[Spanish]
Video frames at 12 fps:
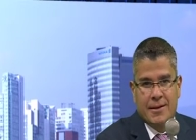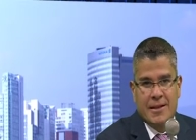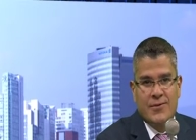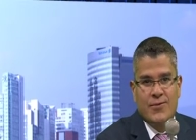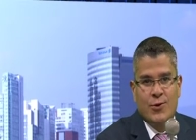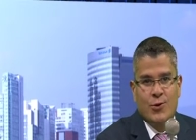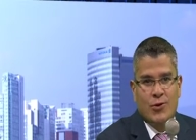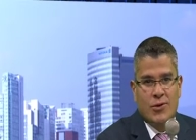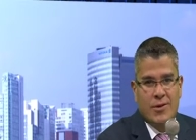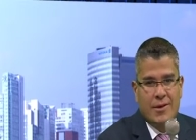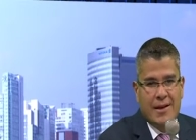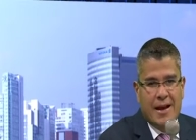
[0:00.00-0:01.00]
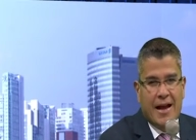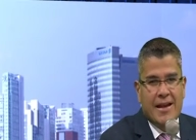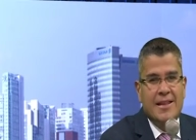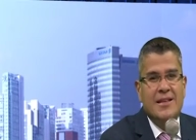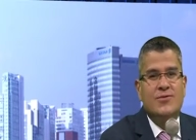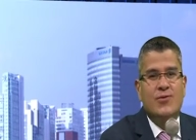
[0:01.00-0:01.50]
disfrutando hay
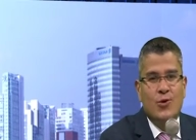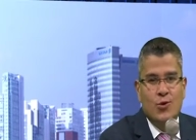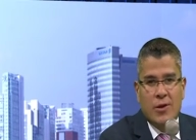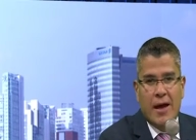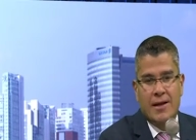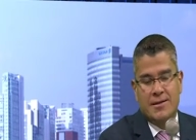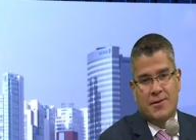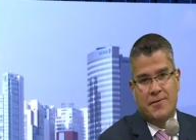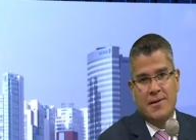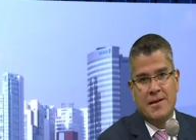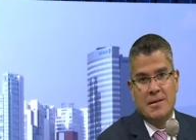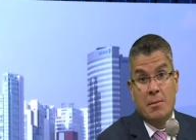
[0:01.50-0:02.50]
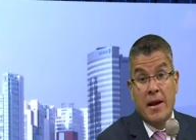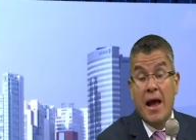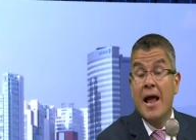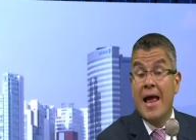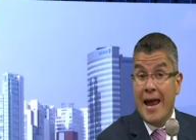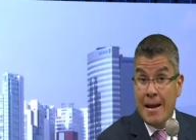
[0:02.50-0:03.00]
que disfrutar este fin de semana,
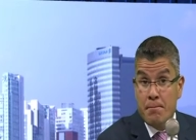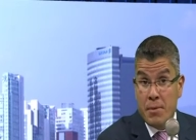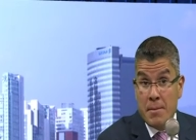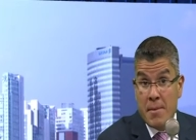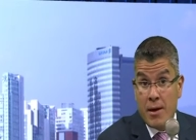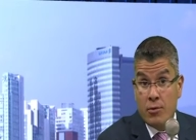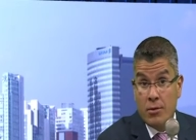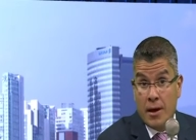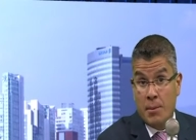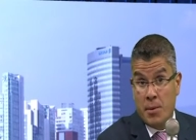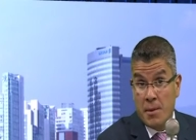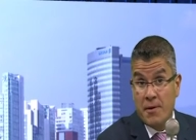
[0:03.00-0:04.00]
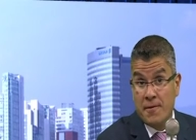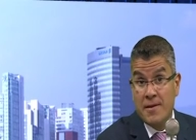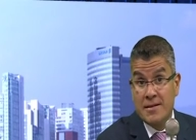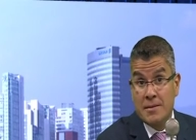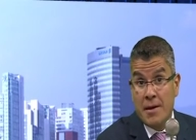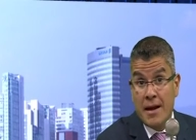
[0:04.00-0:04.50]
el primero, el primer fin
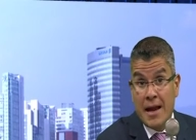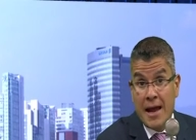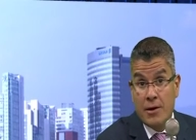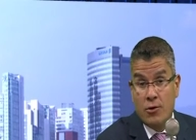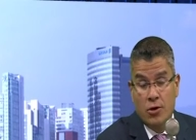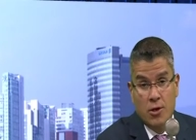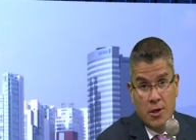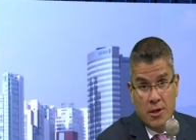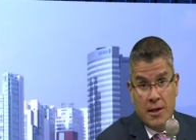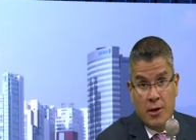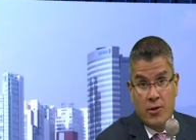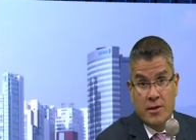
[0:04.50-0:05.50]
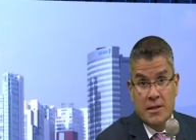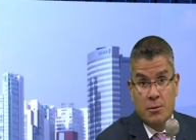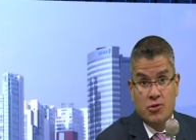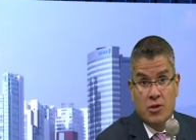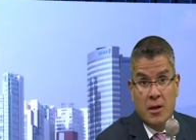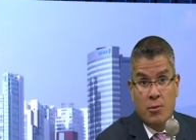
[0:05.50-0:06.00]
de semana largo. Ya lo
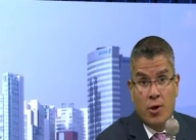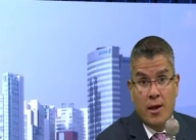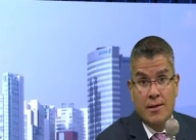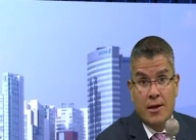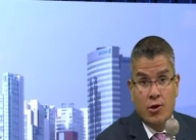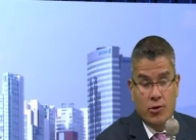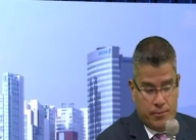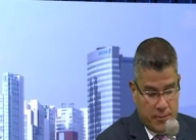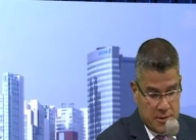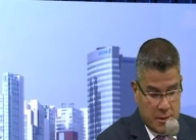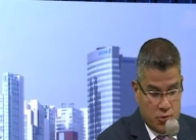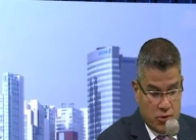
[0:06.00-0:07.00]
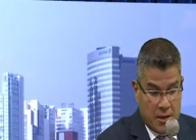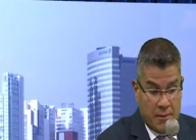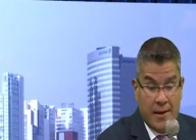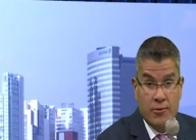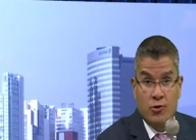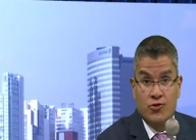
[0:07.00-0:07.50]
decíamos en el bloque anterior, estamos
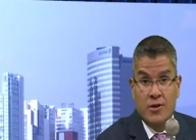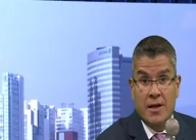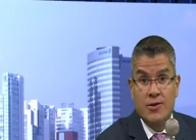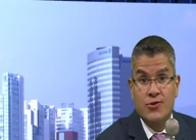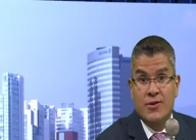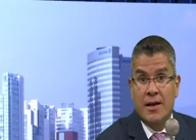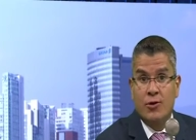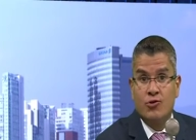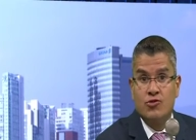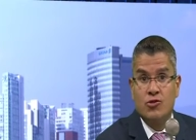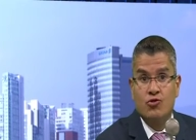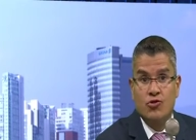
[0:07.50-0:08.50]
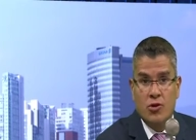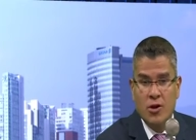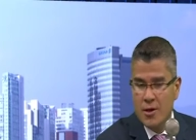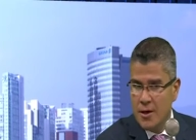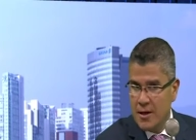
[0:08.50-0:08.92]
celebrando los 100 años de la Constitución.